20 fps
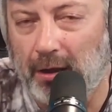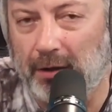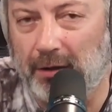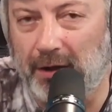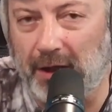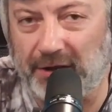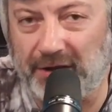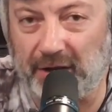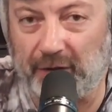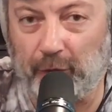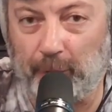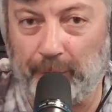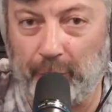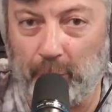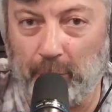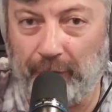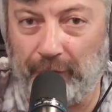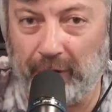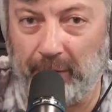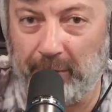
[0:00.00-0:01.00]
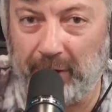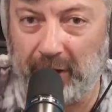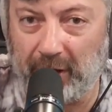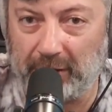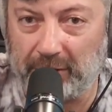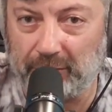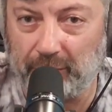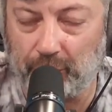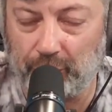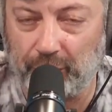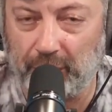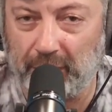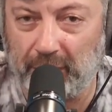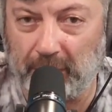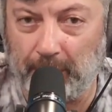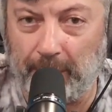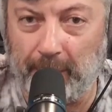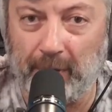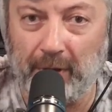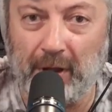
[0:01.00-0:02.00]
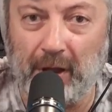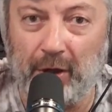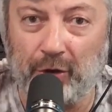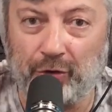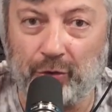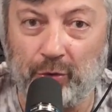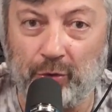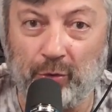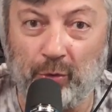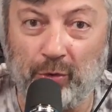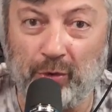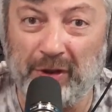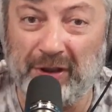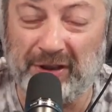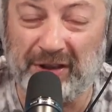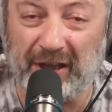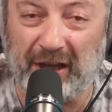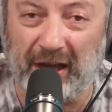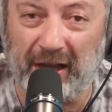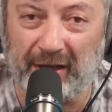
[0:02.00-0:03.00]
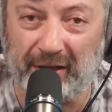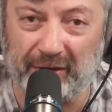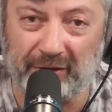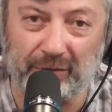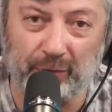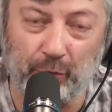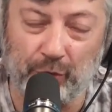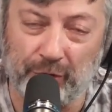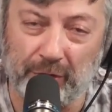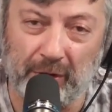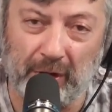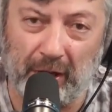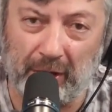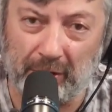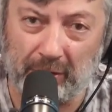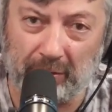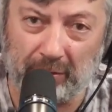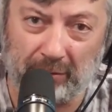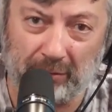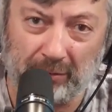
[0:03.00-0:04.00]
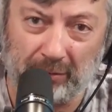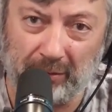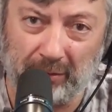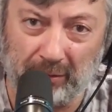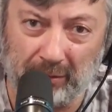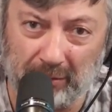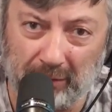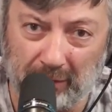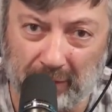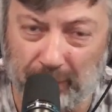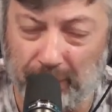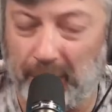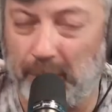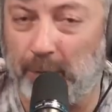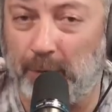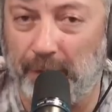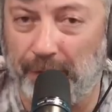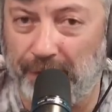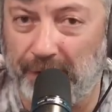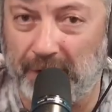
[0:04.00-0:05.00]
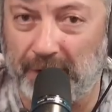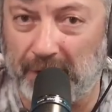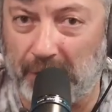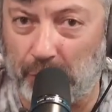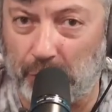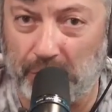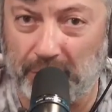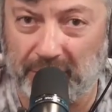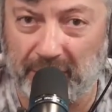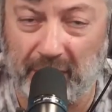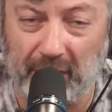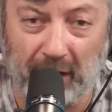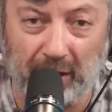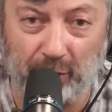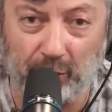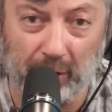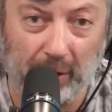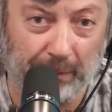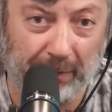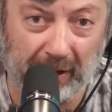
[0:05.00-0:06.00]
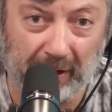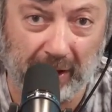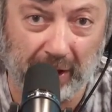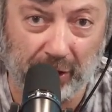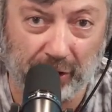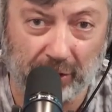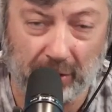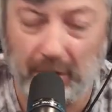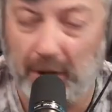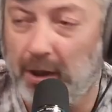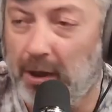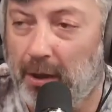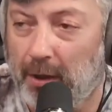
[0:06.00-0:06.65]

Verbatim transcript: а, для тех, кто в прямом эфире меня слушает, напоминаю, что идеально слушать наш э, в прямом эфире на Руисе Радио Application,